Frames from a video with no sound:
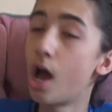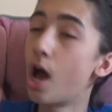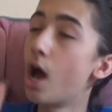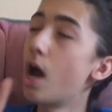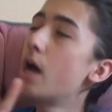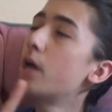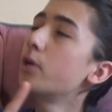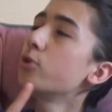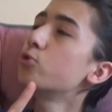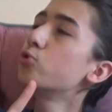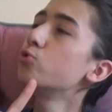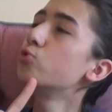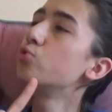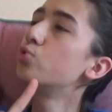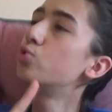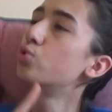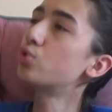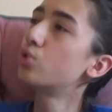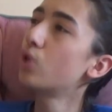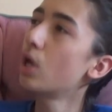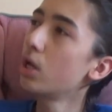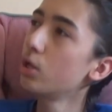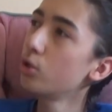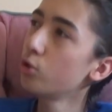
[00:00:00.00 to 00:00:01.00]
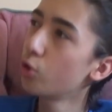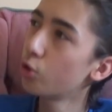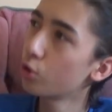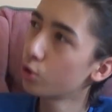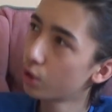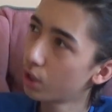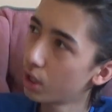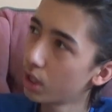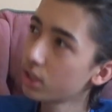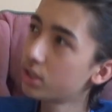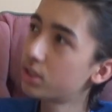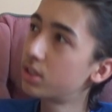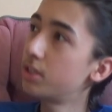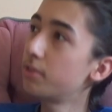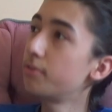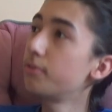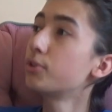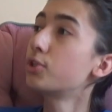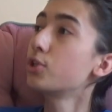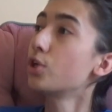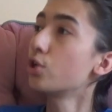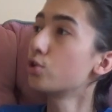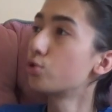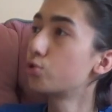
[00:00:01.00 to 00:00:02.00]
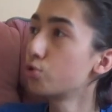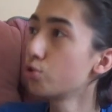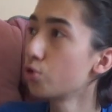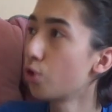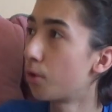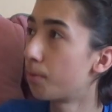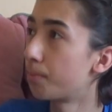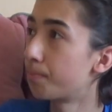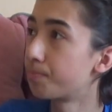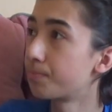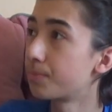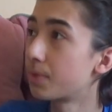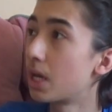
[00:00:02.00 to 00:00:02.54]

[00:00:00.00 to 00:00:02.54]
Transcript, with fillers: Her gün düzenli olarak tweet atıyorum.